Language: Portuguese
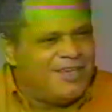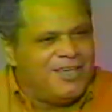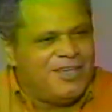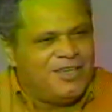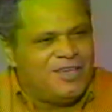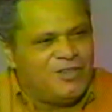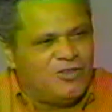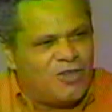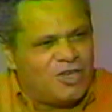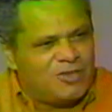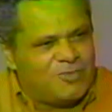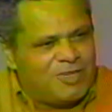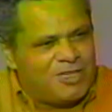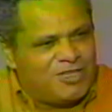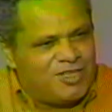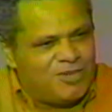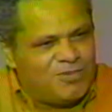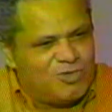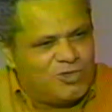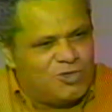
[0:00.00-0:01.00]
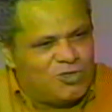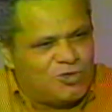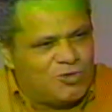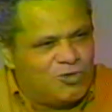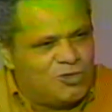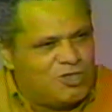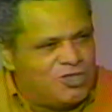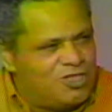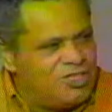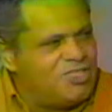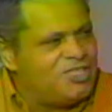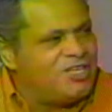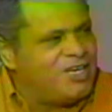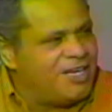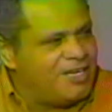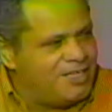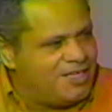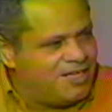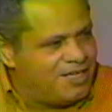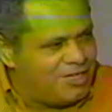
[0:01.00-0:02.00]
e nós mantemos os cursos de
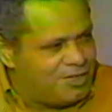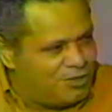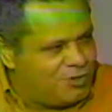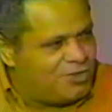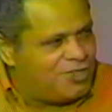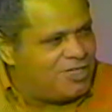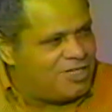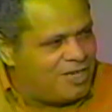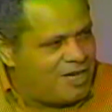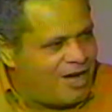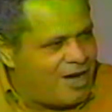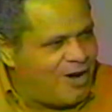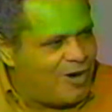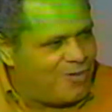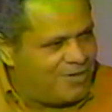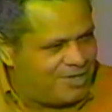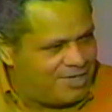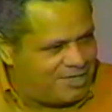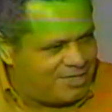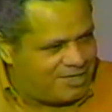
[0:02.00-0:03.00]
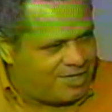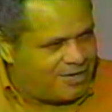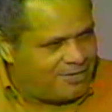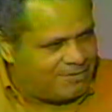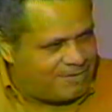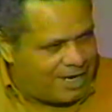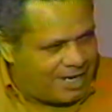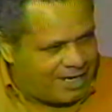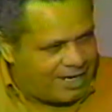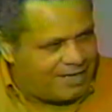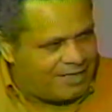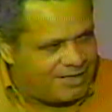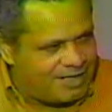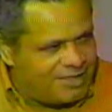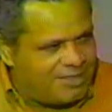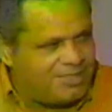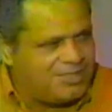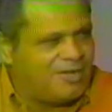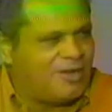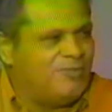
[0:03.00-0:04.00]
engenharia industrial, que são
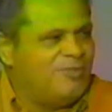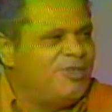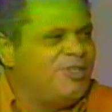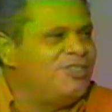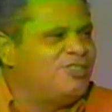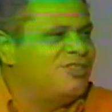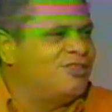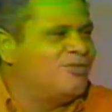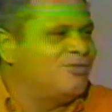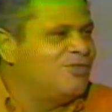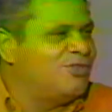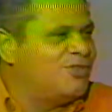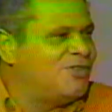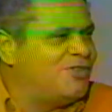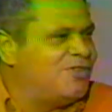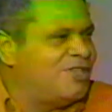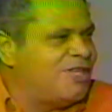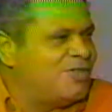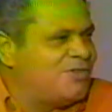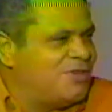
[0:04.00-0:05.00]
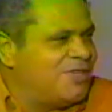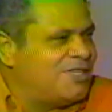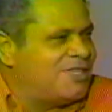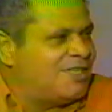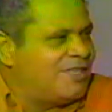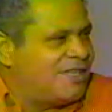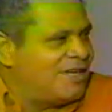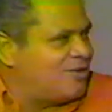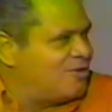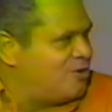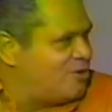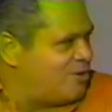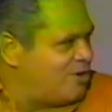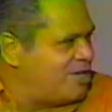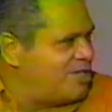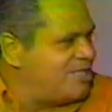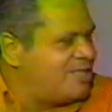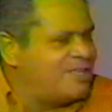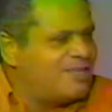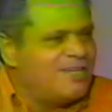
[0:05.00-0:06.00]
caracteristicamente cursos de natureza
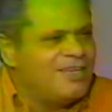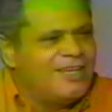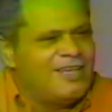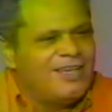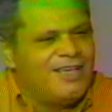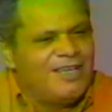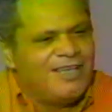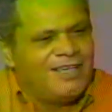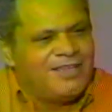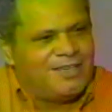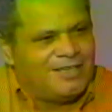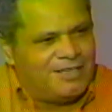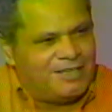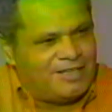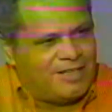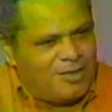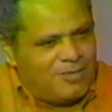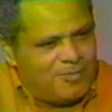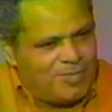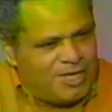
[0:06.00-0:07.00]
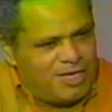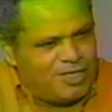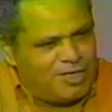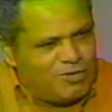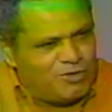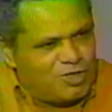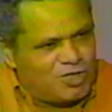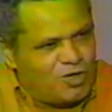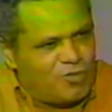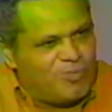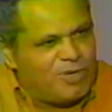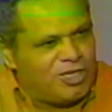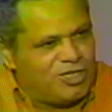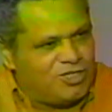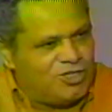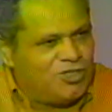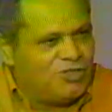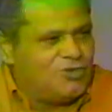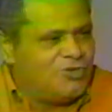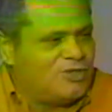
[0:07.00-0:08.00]
tecnológica, que também não são
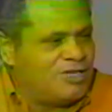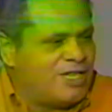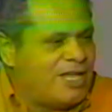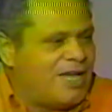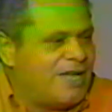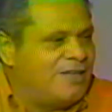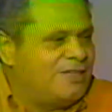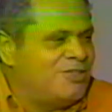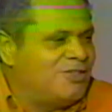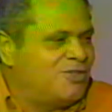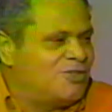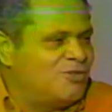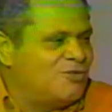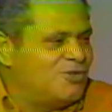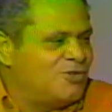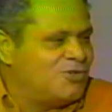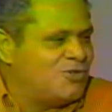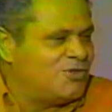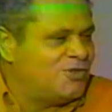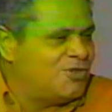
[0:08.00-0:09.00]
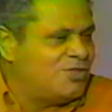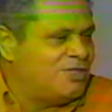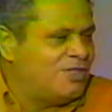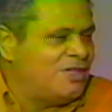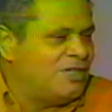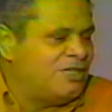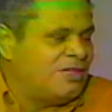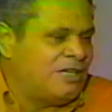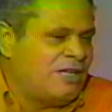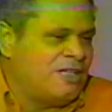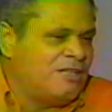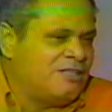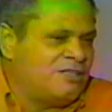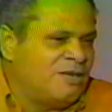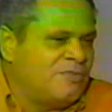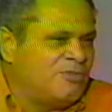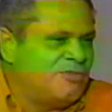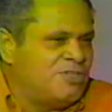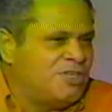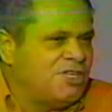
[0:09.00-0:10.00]
mantidos lá. Esses cursos de, que eles
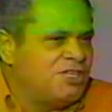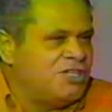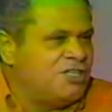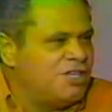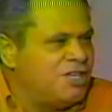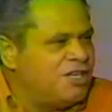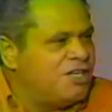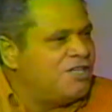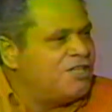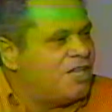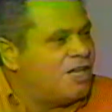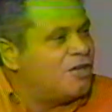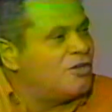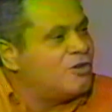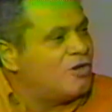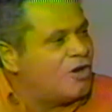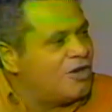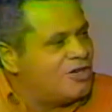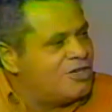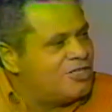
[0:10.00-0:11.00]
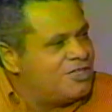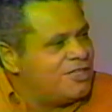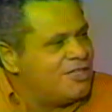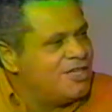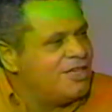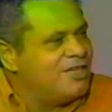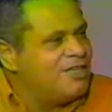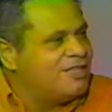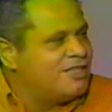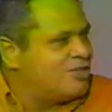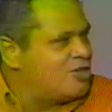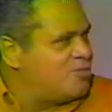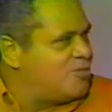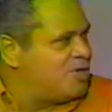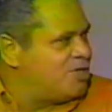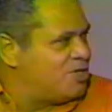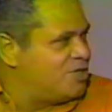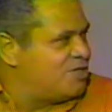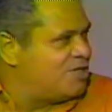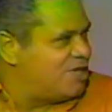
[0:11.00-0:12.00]
chamam de Engineering Technology são
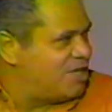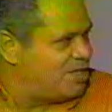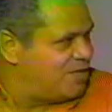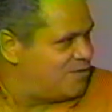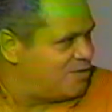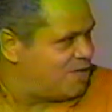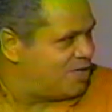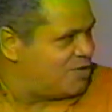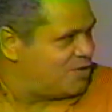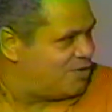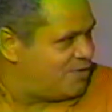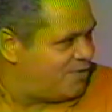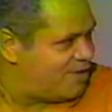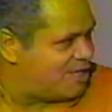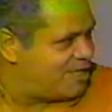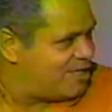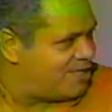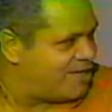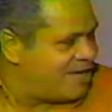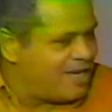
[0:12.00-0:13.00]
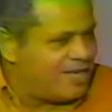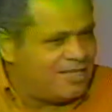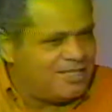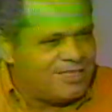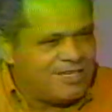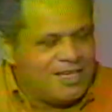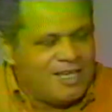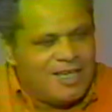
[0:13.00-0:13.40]
mantidos a nível das universidades